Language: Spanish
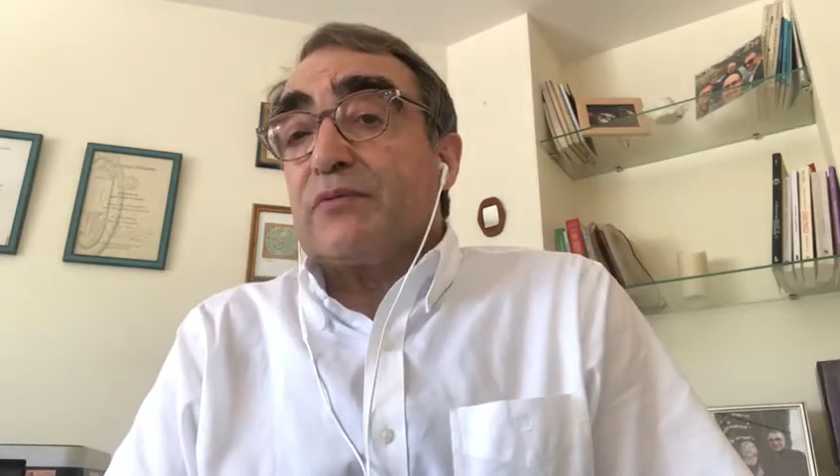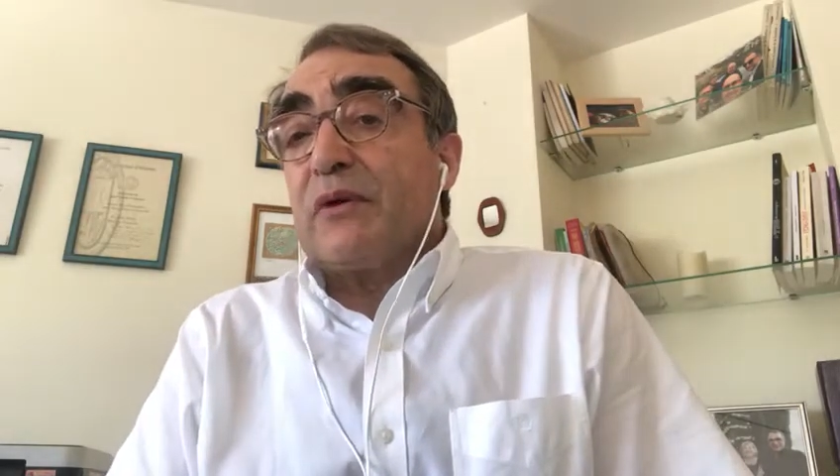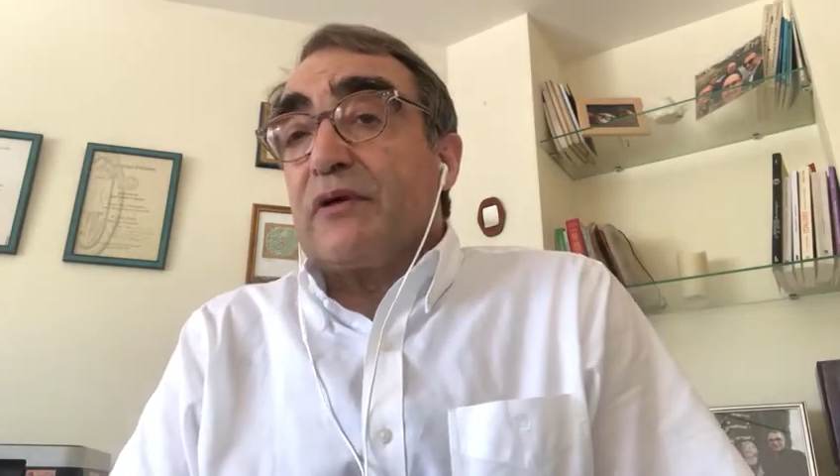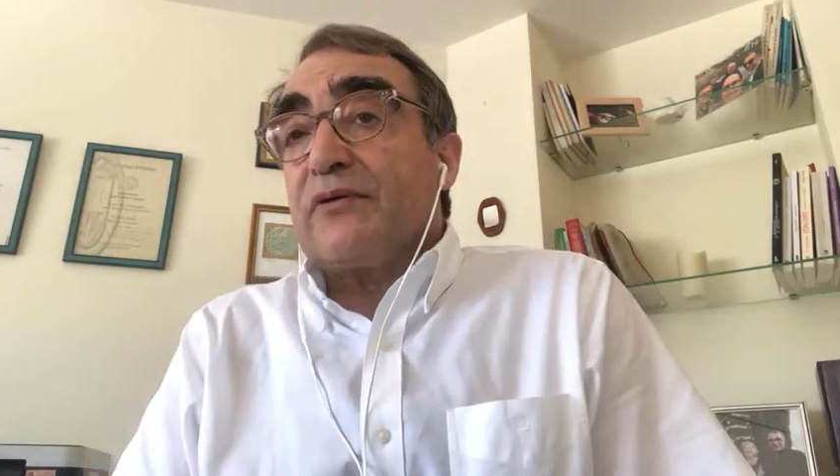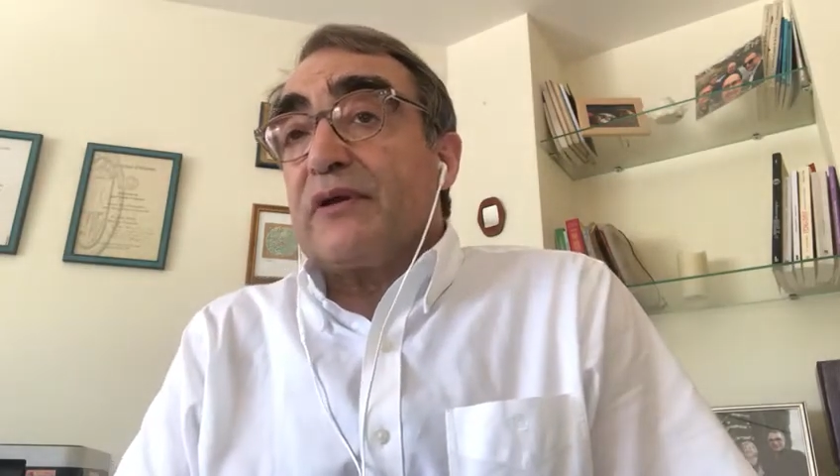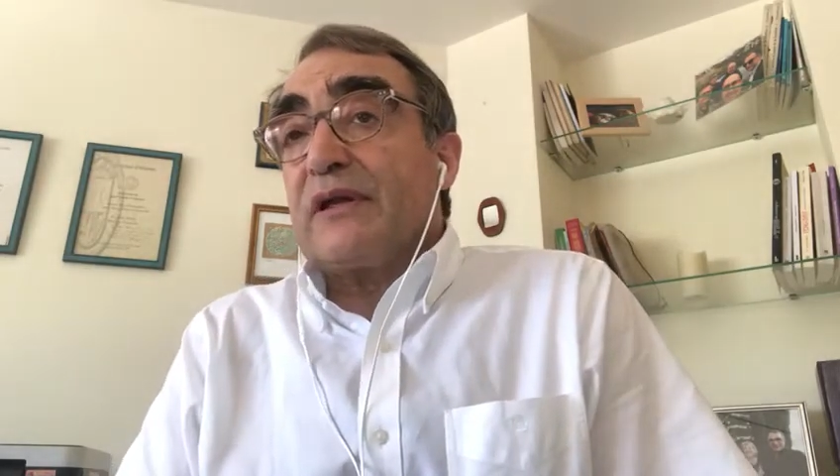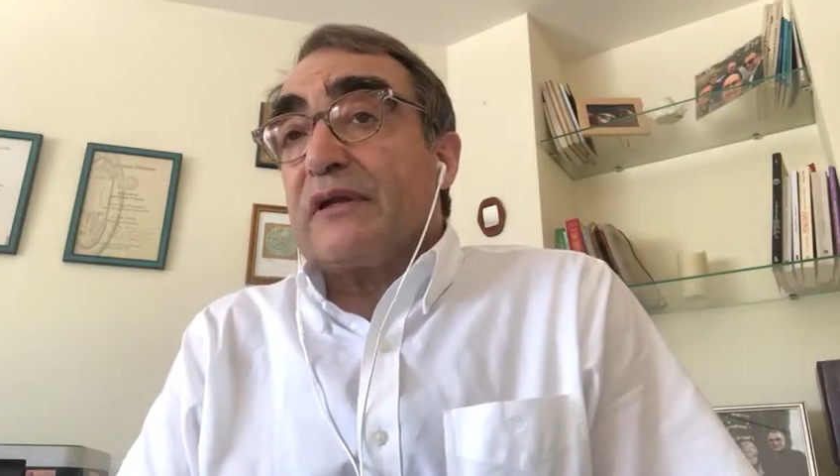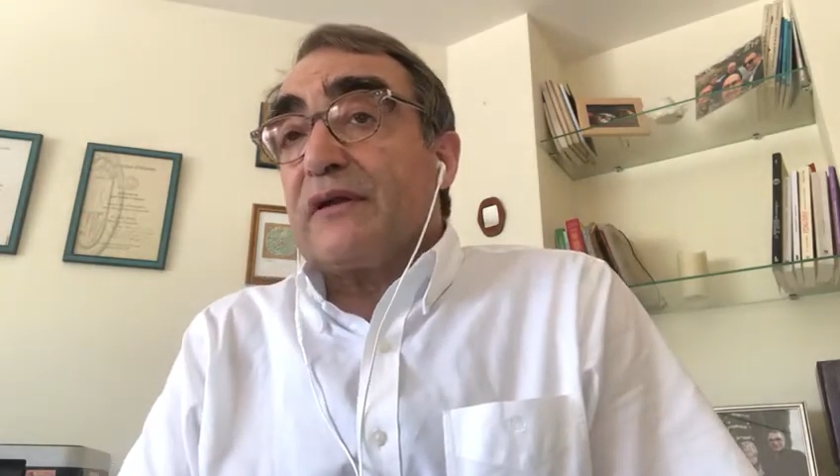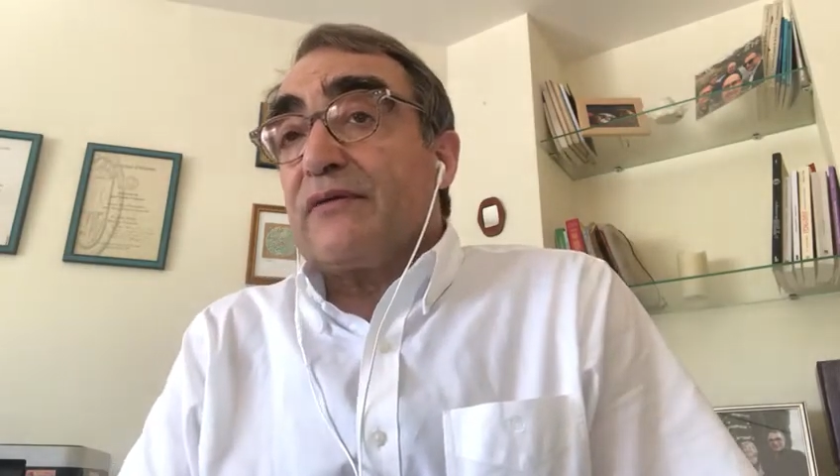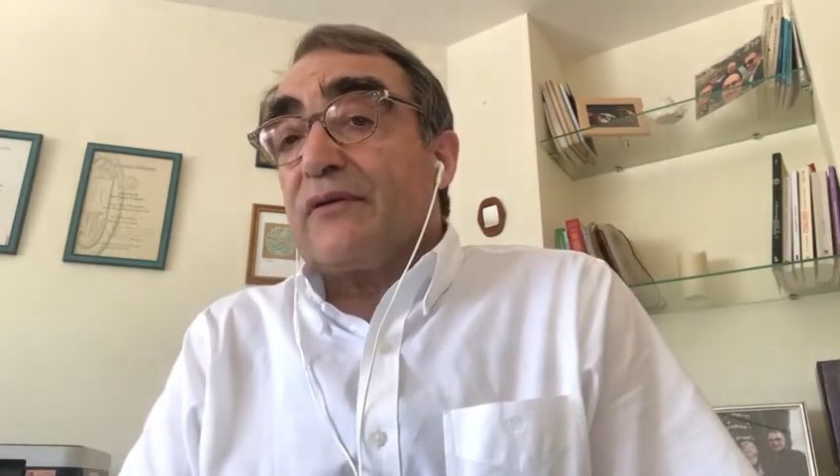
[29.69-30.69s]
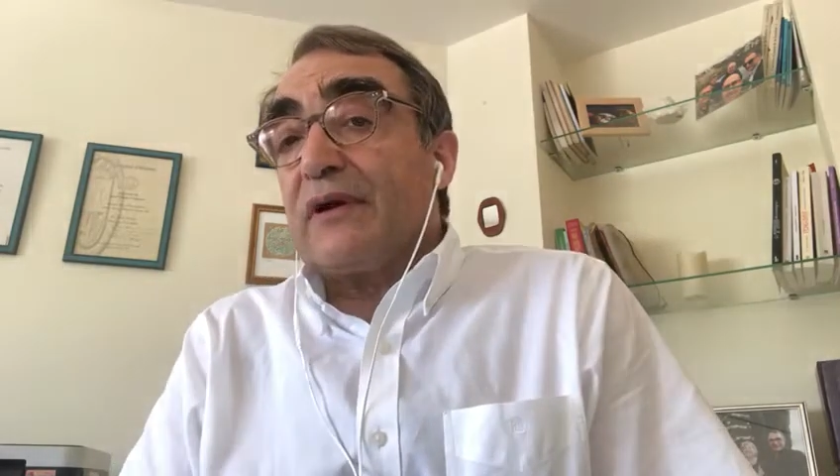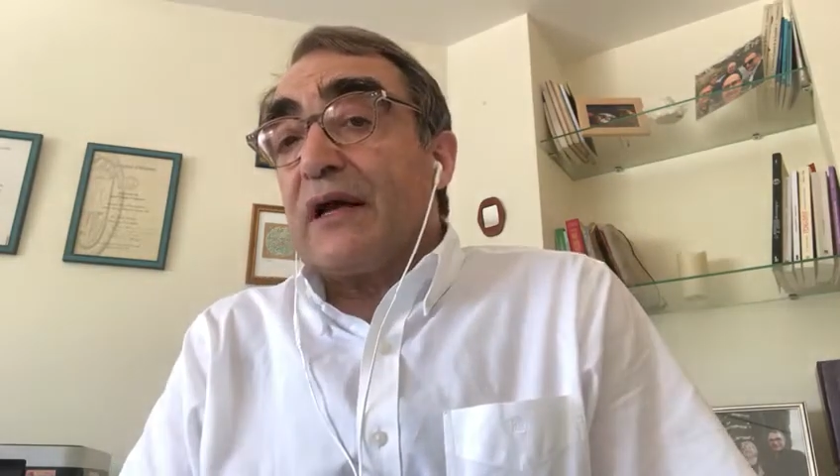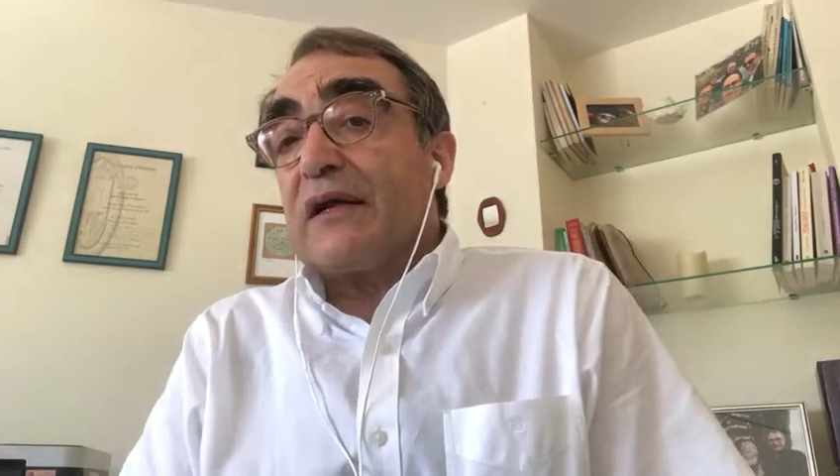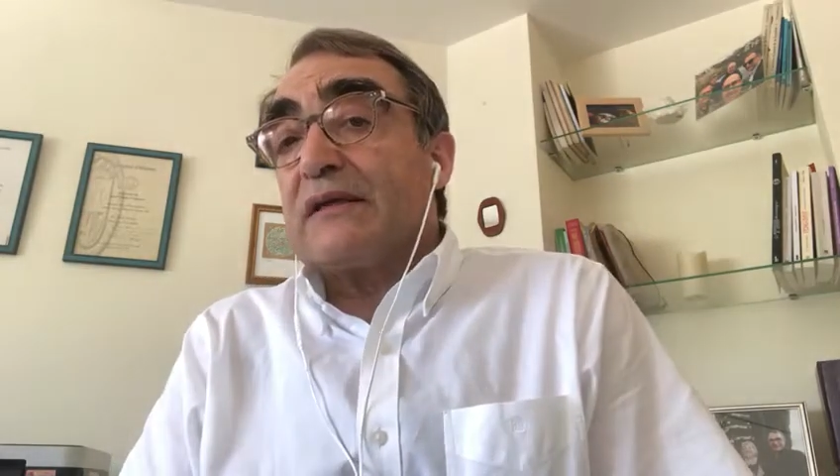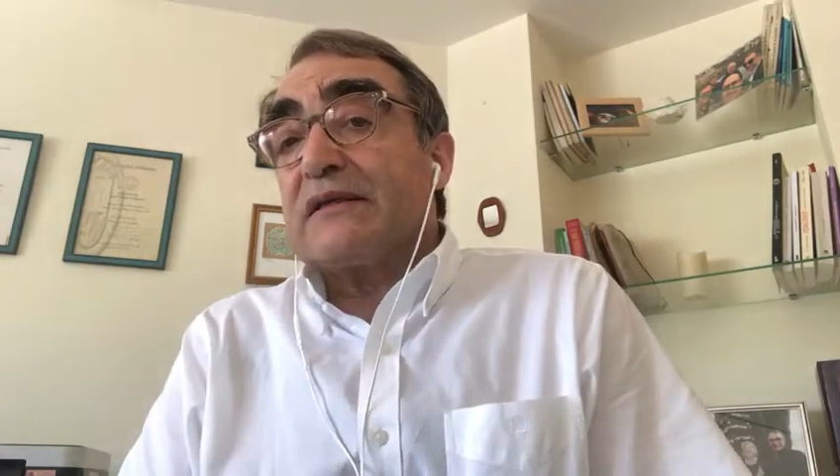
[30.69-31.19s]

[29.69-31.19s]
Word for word: por la cocina tradicional